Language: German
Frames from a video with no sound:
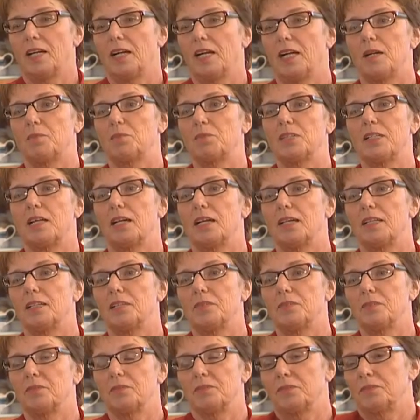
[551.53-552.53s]
ab
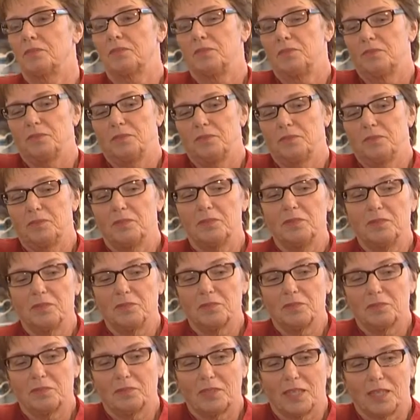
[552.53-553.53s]
da
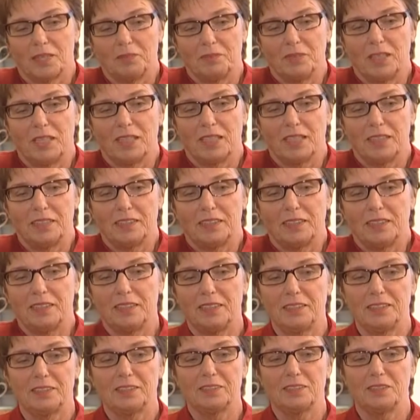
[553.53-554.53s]
waren wir
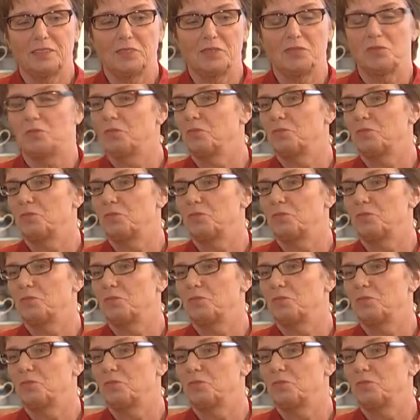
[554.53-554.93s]
eigentlich äh,